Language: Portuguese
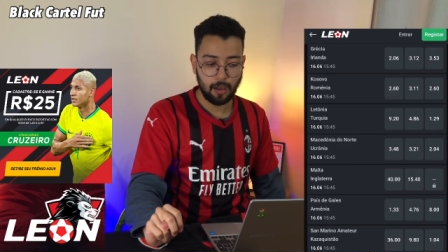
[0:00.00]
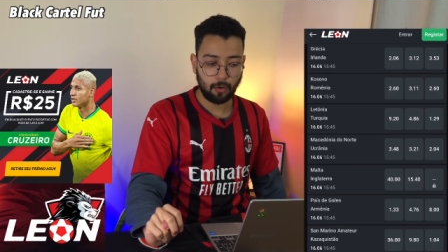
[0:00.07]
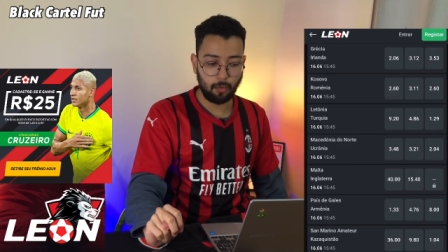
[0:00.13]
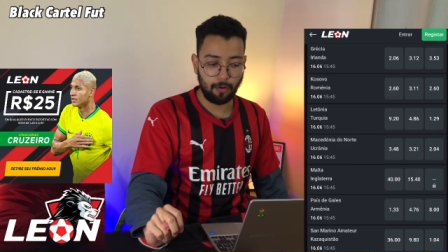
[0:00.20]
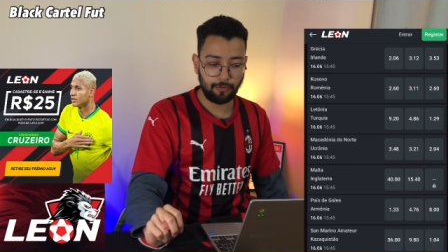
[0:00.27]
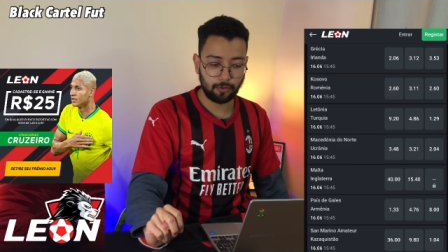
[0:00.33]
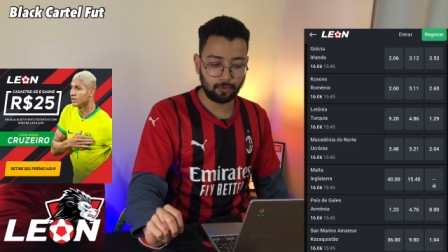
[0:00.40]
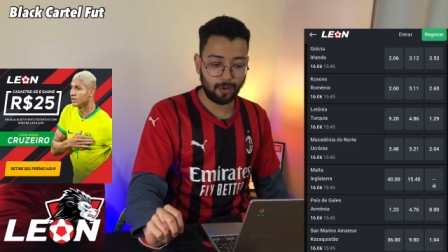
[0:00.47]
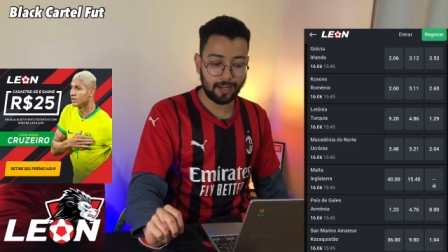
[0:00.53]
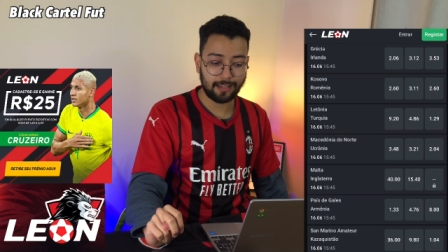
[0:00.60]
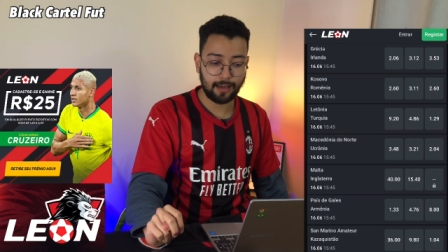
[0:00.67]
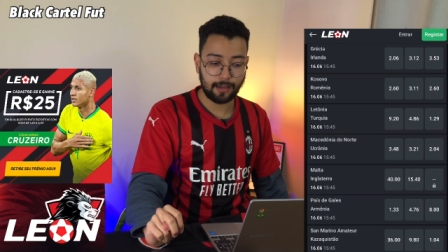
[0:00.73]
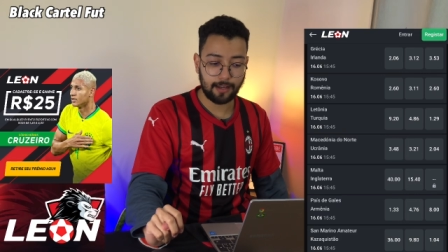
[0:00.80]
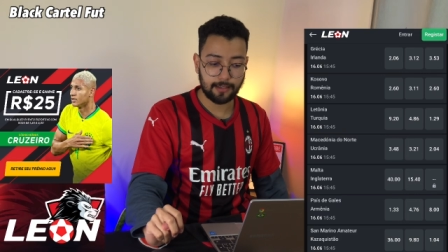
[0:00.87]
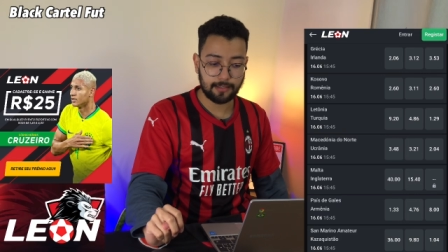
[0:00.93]
com a vitória
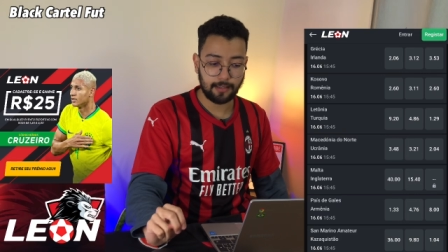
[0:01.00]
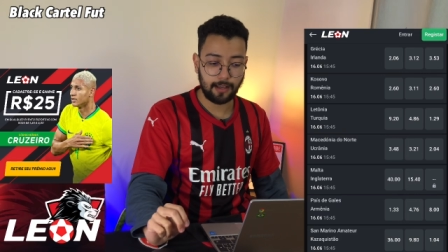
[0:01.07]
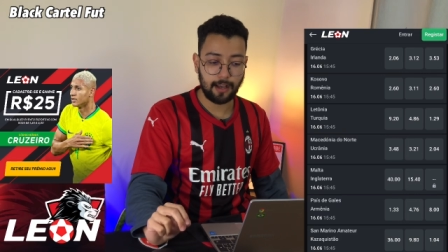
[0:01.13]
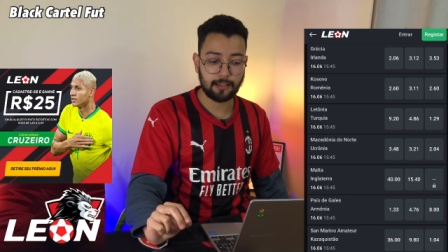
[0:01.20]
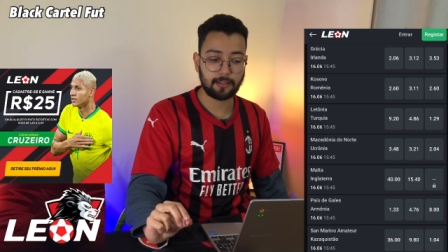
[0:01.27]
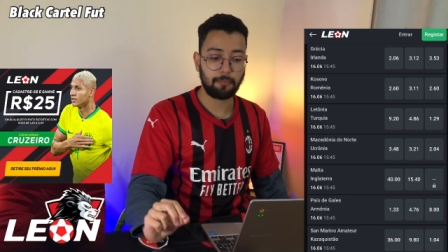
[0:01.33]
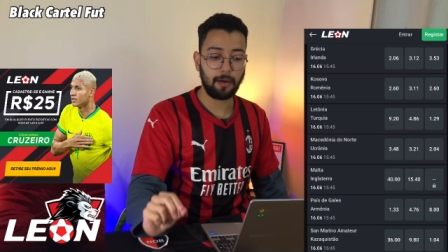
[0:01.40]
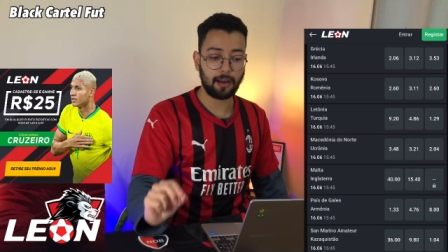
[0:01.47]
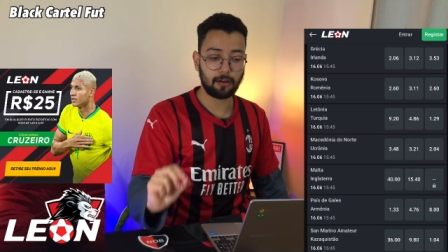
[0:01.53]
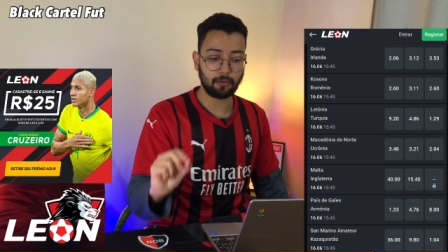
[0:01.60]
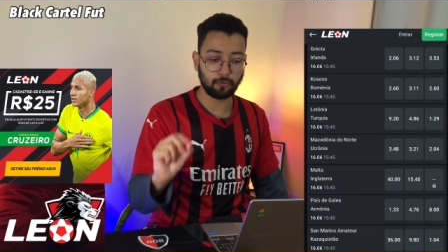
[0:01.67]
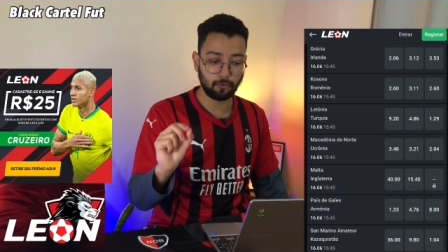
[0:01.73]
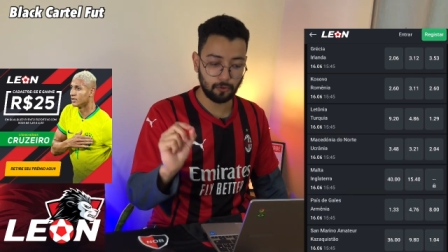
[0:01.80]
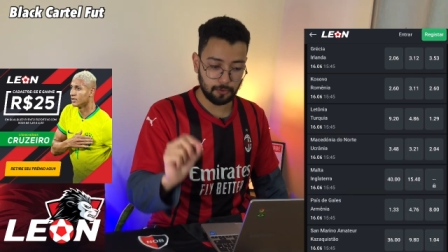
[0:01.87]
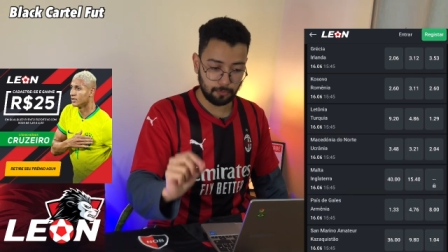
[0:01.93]
da Grécia em casa
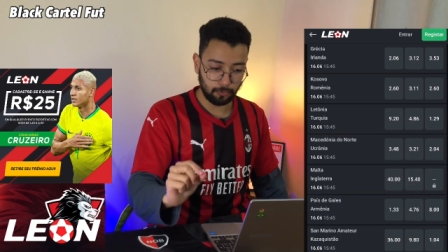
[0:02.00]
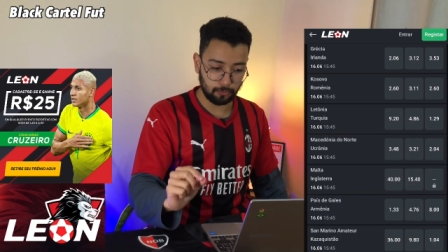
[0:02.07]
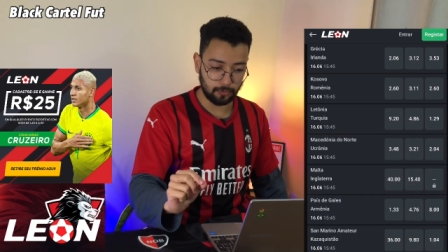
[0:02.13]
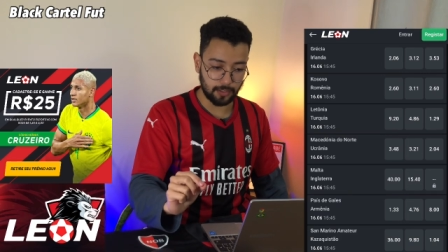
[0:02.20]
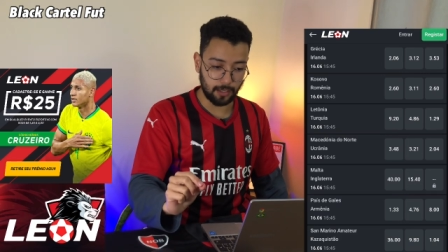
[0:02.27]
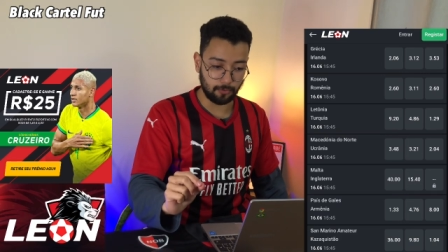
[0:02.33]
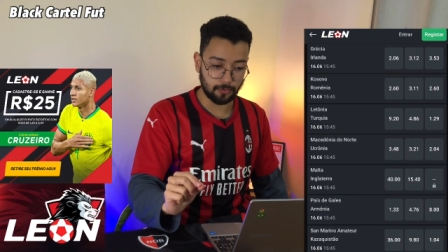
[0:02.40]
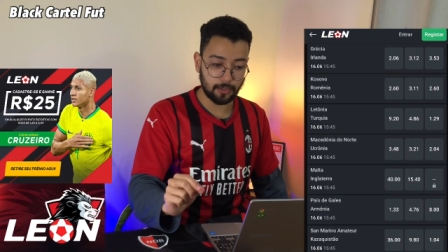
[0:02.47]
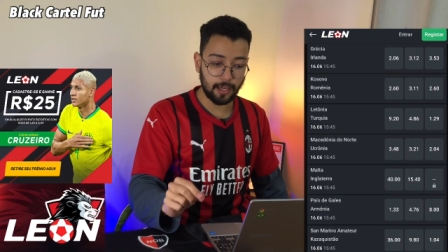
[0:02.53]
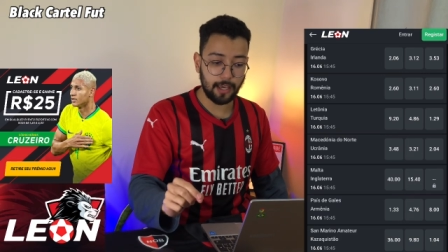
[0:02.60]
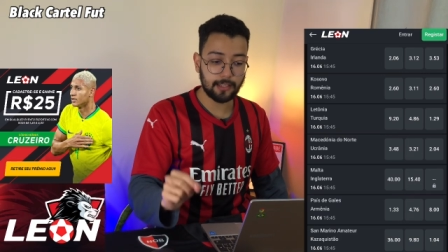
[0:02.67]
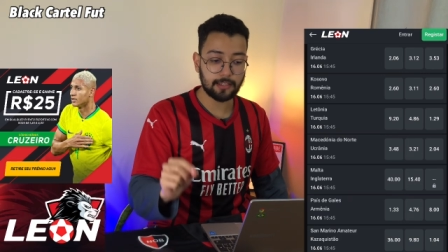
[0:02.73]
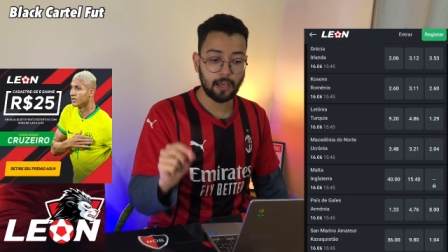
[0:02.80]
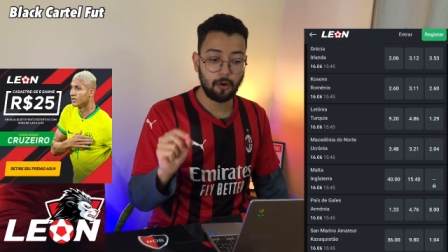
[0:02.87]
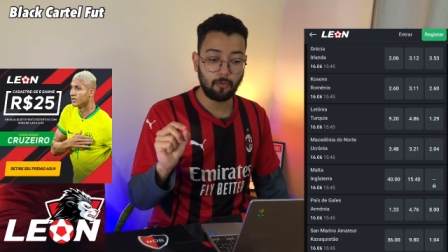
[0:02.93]
pagando
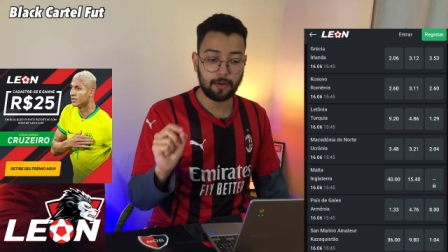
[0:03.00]
2.06,